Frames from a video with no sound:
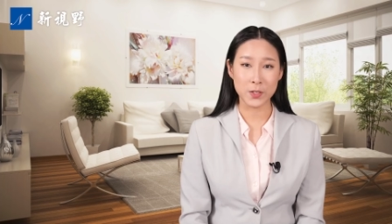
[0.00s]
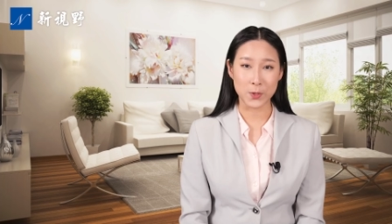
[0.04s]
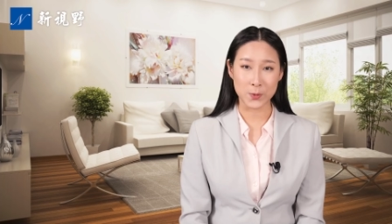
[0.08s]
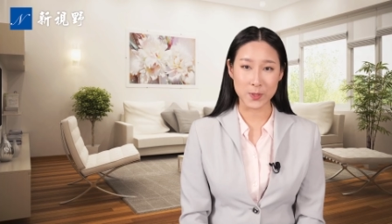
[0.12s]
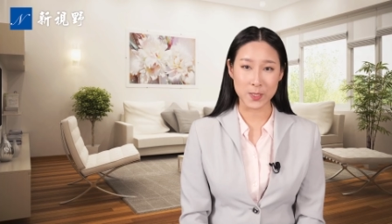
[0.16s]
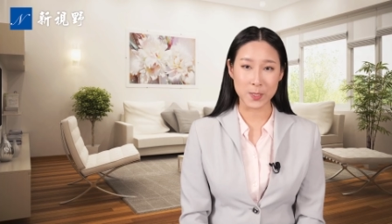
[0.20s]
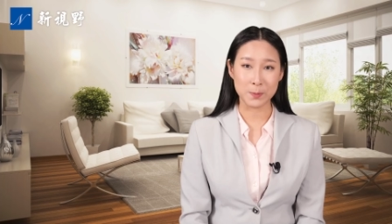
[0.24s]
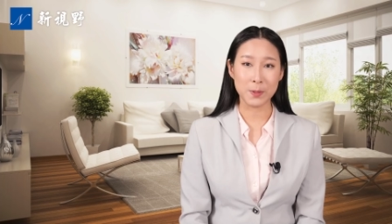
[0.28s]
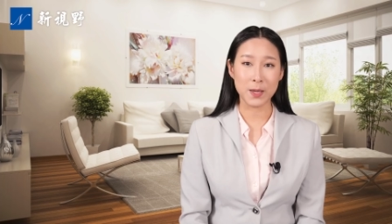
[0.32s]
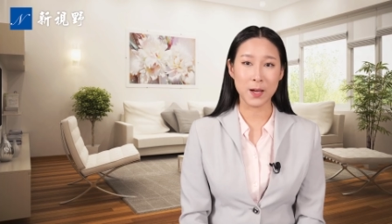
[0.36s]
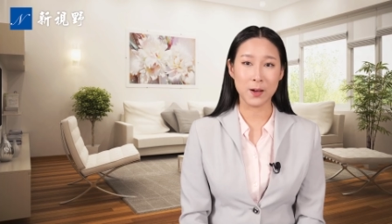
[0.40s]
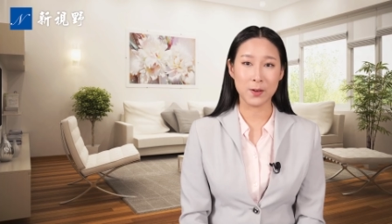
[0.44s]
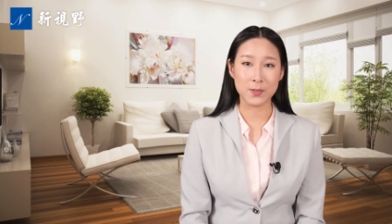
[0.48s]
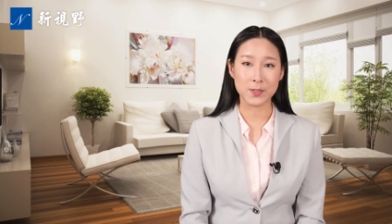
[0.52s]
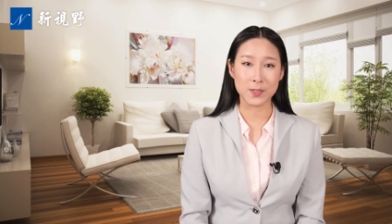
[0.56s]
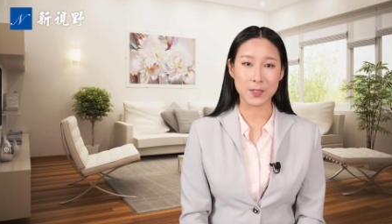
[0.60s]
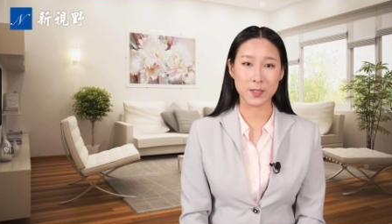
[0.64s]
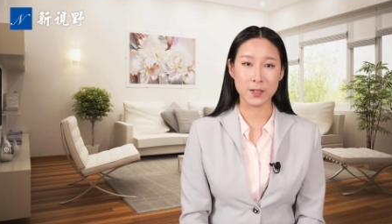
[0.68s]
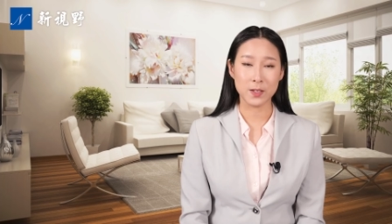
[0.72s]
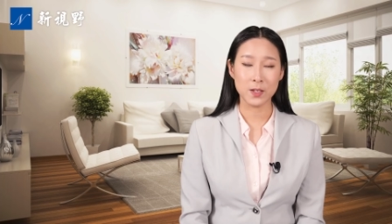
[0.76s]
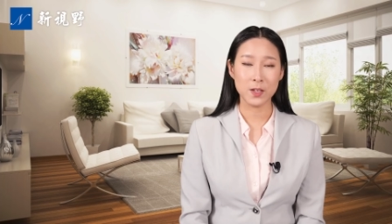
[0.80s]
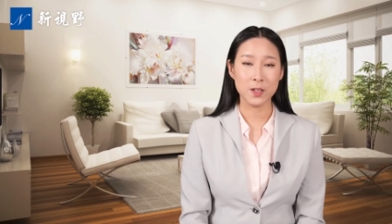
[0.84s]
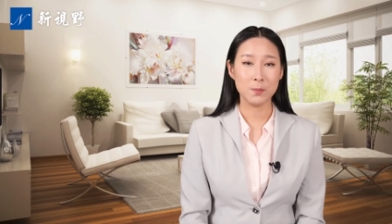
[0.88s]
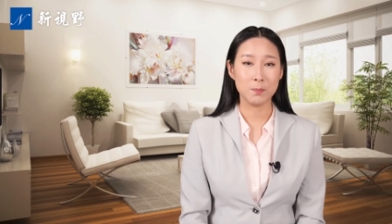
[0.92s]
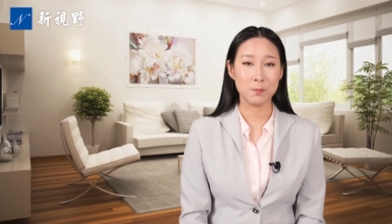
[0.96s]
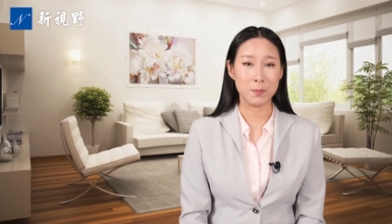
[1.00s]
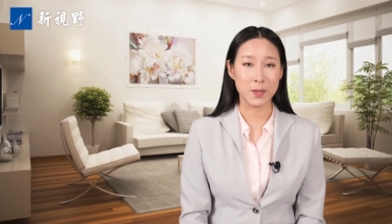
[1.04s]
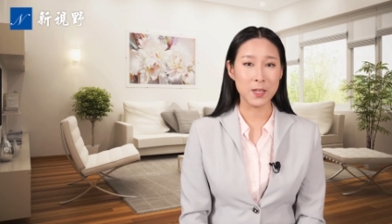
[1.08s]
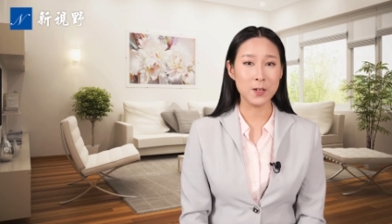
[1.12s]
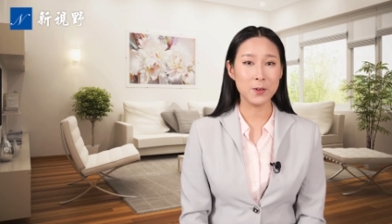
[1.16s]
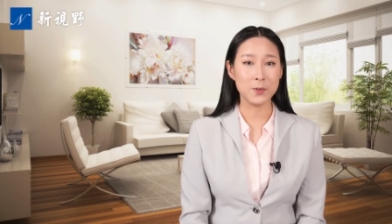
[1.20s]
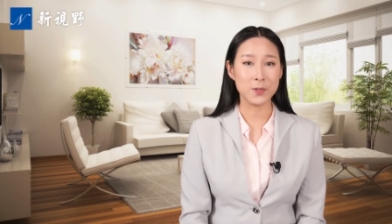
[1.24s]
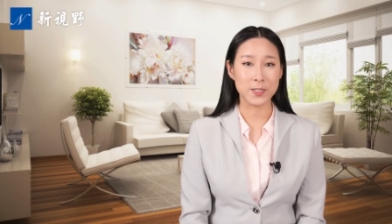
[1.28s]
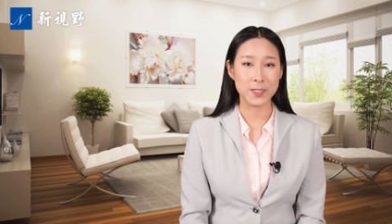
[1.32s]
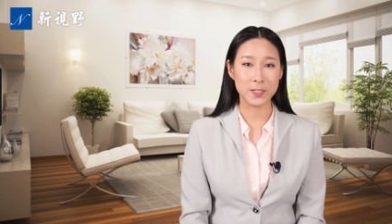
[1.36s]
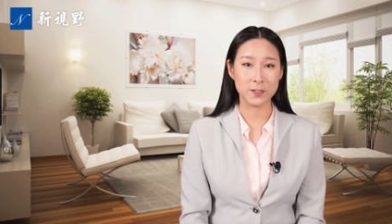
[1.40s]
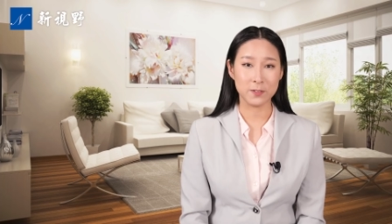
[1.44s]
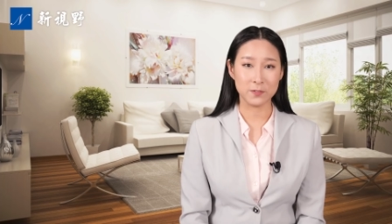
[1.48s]
邮寄票子，没
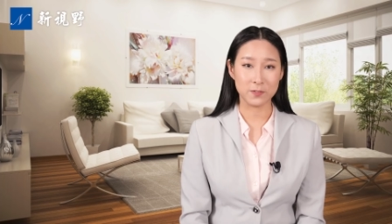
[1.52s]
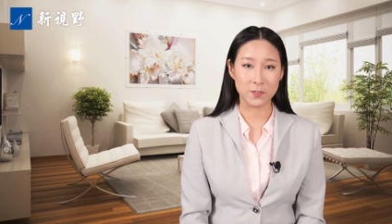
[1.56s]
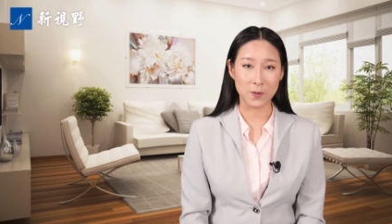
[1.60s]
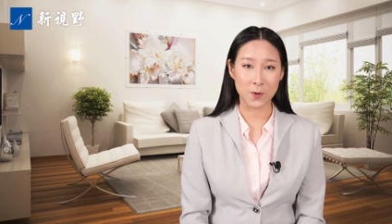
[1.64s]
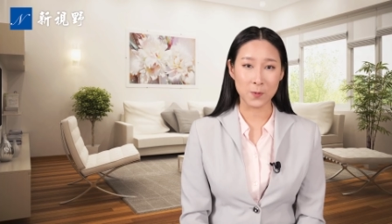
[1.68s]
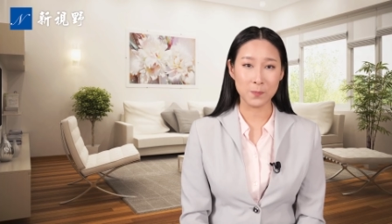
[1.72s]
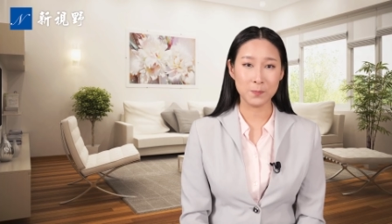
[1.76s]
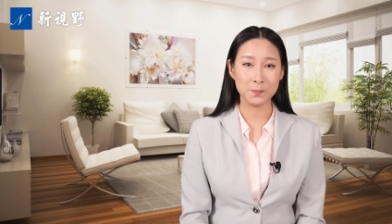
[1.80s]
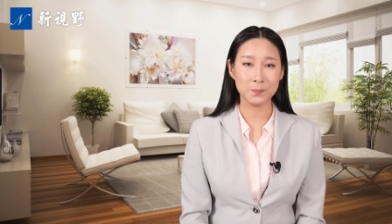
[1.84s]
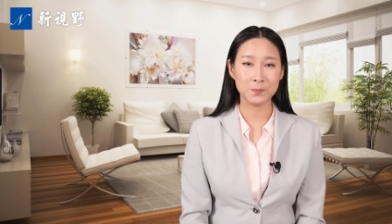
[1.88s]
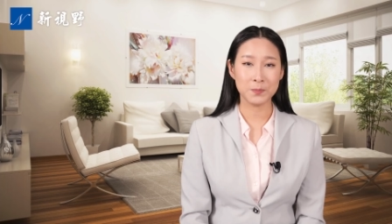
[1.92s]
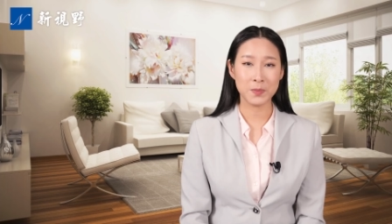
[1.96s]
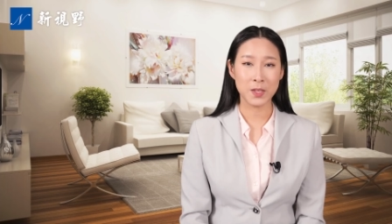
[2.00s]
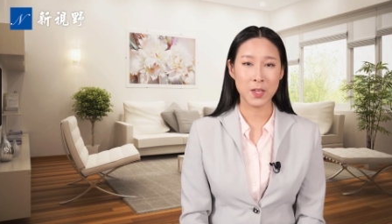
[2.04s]
有信封，